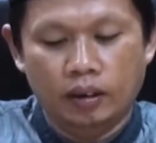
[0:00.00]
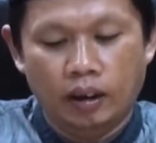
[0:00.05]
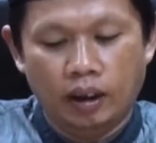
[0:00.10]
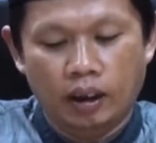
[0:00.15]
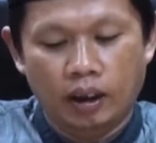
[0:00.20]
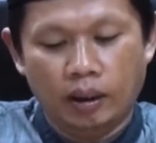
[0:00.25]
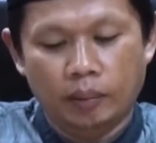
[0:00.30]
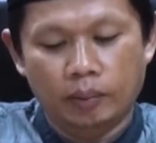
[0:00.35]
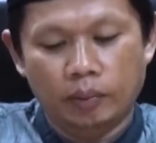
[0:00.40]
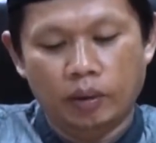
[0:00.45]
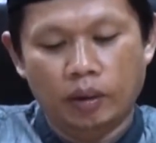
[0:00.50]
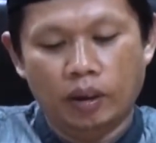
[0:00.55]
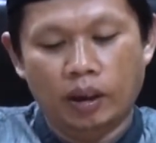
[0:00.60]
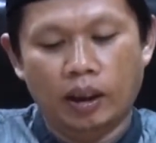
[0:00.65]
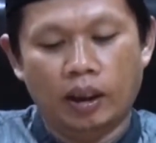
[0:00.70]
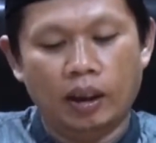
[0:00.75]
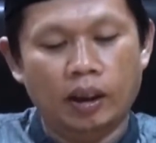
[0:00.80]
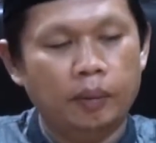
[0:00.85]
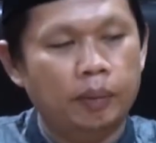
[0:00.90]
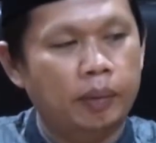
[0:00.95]

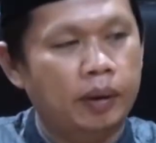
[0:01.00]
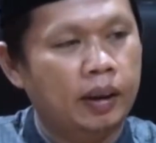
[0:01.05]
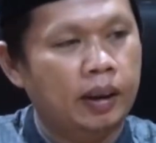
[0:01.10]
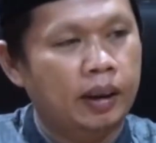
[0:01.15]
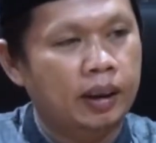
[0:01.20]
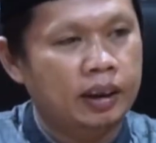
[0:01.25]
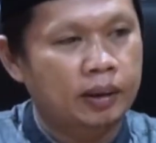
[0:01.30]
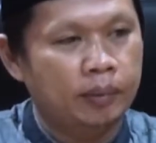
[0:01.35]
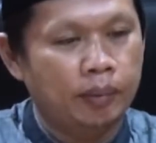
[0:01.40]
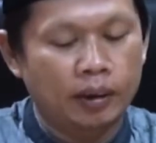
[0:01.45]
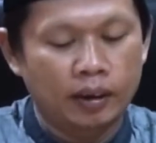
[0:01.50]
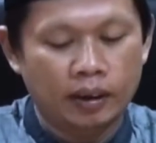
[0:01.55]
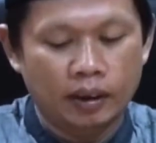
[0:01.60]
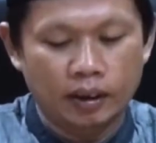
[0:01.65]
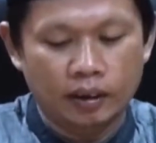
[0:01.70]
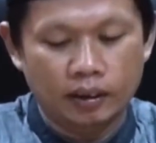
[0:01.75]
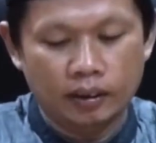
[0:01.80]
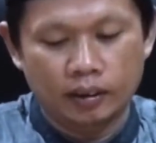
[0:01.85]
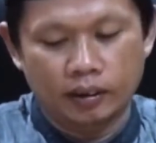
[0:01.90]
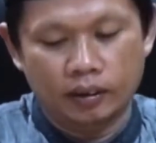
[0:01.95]
Alhamdulillah pada
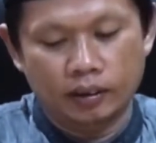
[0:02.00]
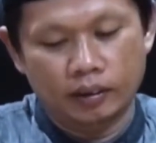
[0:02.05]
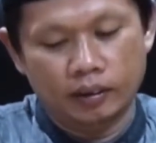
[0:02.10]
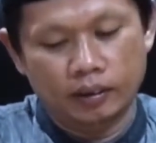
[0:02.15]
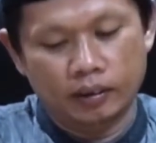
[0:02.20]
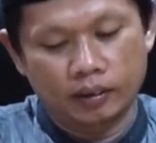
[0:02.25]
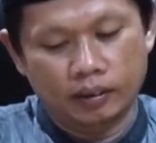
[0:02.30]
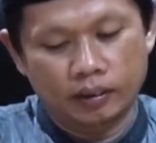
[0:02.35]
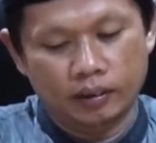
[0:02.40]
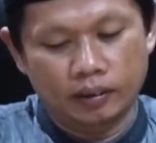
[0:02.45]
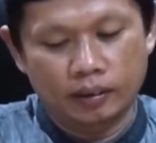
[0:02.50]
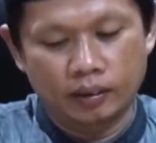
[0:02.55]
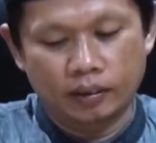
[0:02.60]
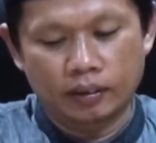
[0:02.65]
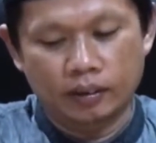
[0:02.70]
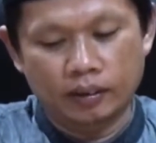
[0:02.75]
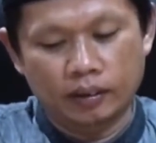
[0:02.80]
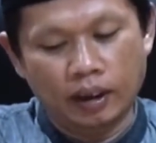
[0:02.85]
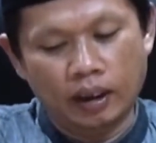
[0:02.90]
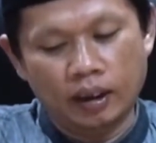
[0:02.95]
kesempatan
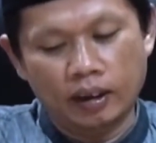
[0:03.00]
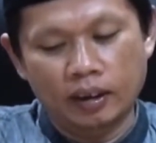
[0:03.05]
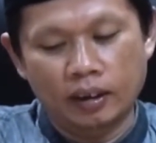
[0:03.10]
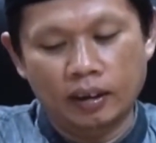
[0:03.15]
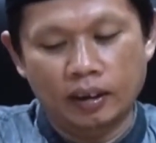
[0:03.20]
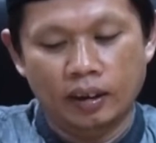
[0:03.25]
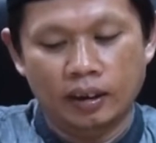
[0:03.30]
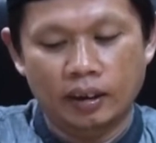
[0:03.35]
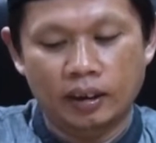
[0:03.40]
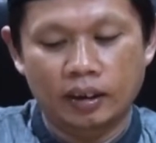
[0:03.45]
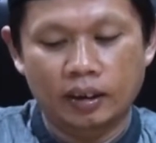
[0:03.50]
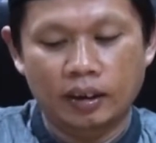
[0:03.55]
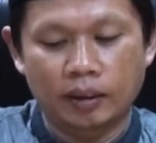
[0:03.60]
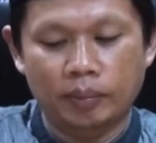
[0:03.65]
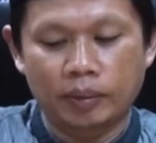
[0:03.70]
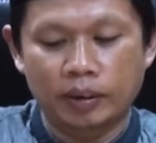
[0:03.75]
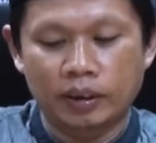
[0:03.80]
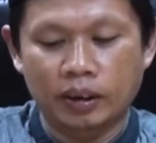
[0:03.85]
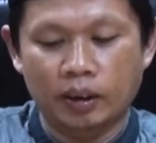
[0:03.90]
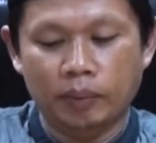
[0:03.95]
kali ini kita
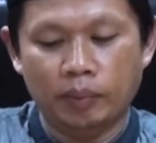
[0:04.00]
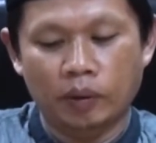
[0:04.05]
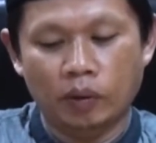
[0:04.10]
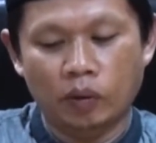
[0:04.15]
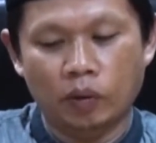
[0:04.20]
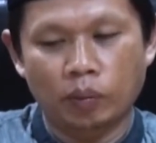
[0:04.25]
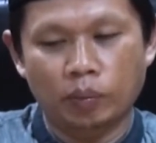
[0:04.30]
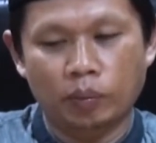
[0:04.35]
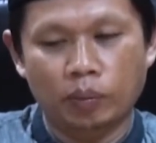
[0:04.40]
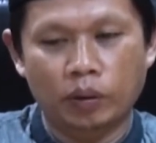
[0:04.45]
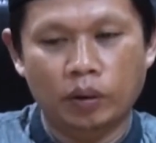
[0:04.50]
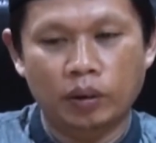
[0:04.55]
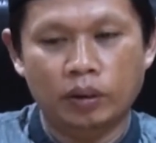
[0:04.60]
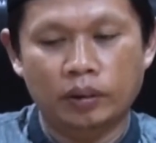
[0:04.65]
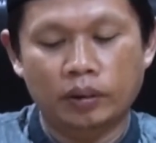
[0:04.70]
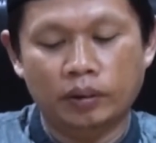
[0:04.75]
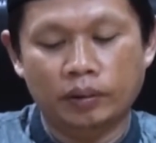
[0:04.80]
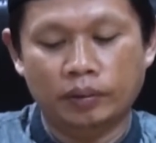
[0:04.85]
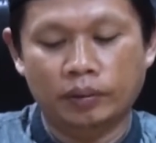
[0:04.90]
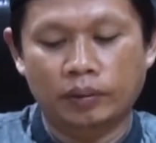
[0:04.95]
bisa
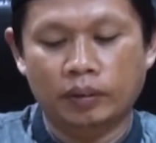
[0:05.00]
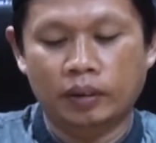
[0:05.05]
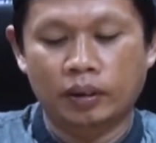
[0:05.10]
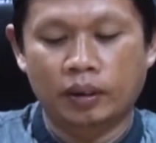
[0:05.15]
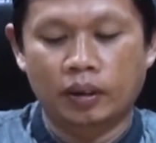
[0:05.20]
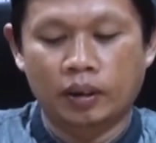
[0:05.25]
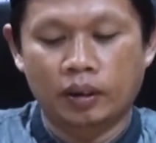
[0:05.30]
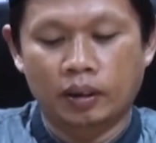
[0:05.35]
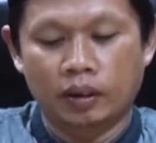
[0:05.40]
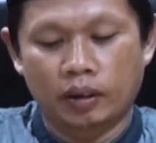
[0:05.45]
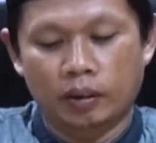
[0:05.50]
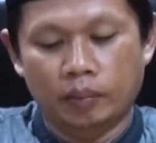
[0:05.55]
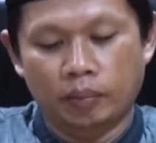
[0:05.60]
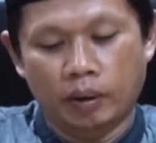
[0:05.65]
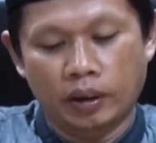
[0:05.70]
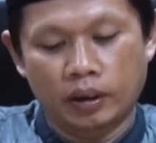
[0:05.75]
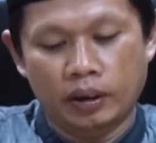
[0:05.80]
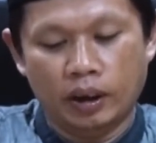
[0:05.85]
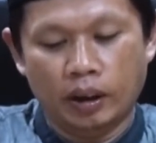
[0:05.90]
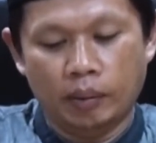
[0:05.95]
berkumpul
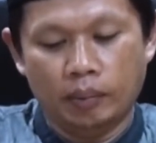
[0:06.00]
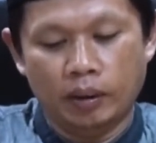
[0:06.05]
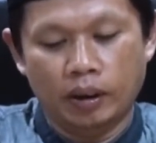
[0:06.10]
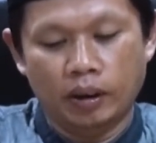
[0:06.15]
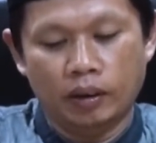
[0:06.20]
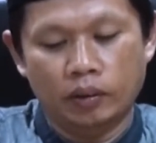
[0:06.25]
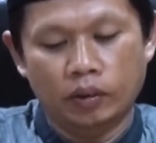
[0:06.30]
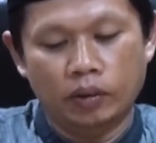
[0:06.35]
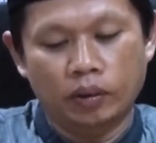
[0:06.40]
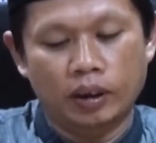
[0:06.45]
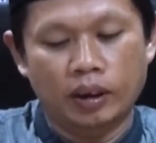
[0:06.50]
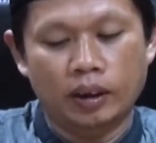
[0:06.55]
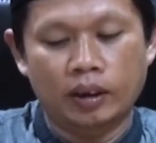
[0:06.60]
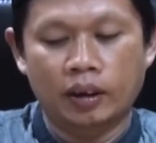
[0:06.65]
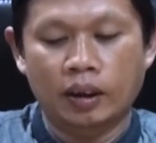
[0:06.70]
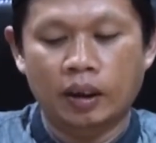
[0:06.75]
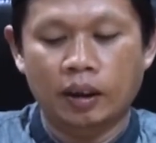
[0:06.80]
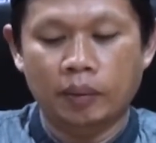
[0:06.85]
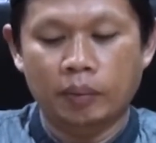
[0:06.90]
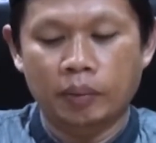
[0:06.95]
bersama untuk
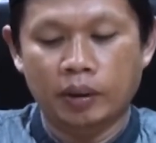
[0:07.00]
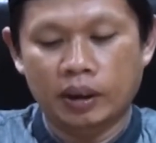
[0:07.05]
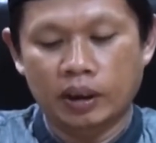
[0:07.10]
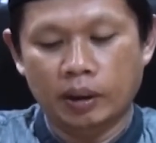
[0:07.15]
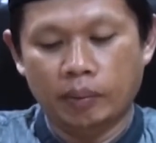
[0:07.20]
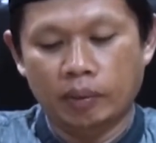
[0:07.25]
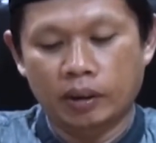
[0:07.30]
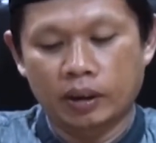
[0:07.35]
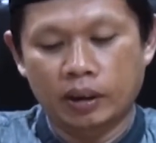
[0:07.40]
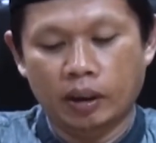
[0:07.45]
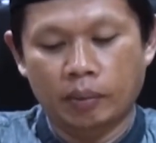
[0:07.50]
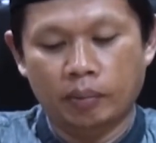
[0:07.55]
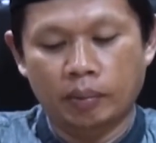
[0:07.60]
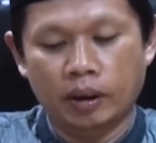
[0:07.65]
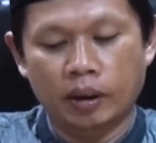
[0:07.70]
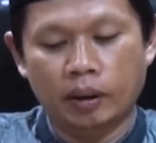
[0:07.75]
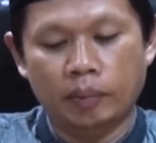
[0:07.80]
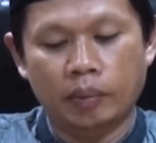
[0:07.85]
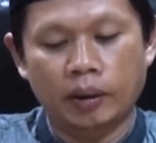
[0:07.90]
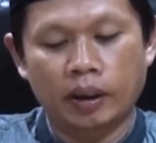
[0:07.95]
kita
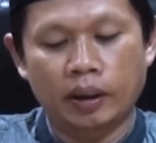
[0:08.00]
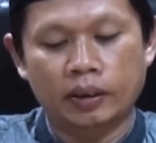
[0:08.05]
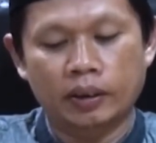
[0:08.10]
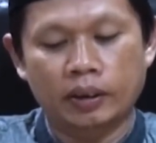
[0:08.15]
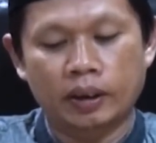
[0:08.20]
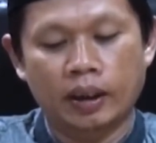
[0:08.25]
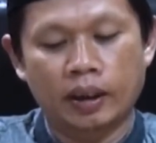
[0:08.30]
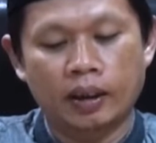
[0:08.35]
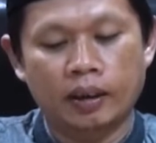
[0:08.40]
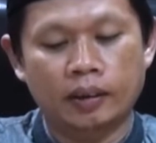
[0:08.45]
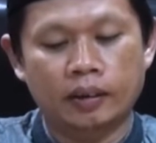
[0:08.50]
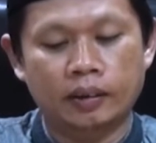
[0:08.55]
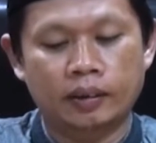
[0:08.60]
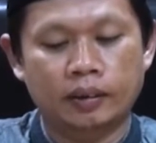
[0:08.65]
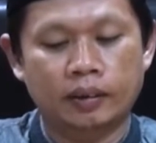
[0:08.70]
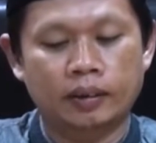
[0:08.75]
bersama-sama belajar